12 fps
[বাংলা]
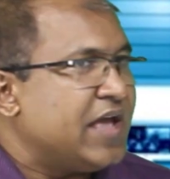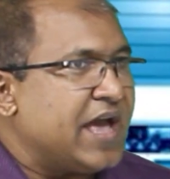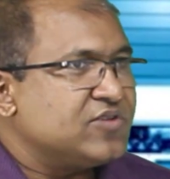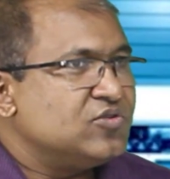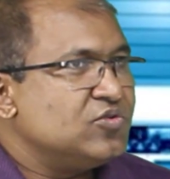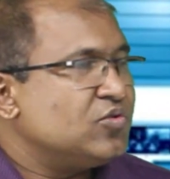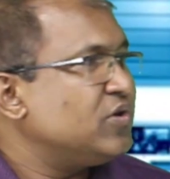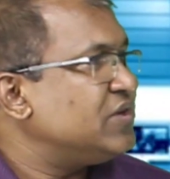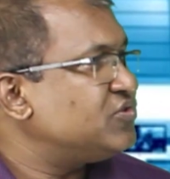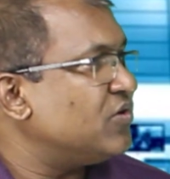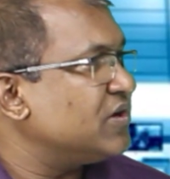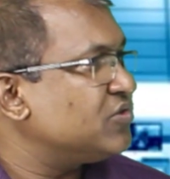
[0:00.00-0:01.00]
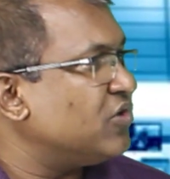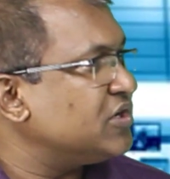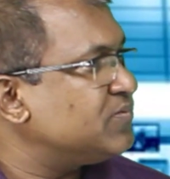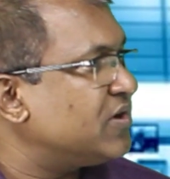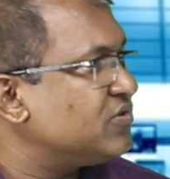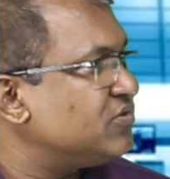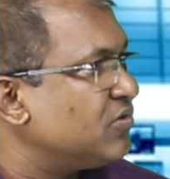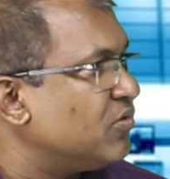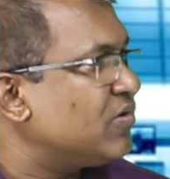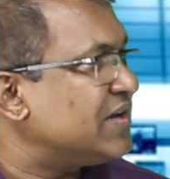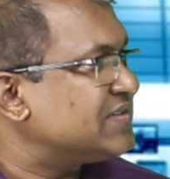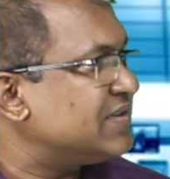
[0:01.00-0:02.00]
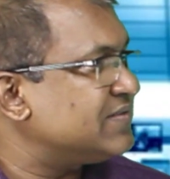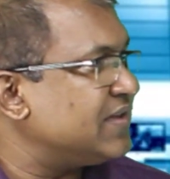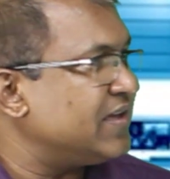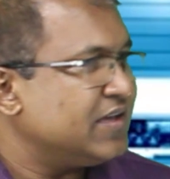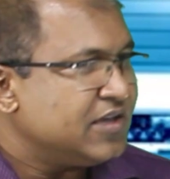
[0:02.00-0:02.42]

একজন রুগীর সঙ্গে দশ বারো জন লোক আসতেছে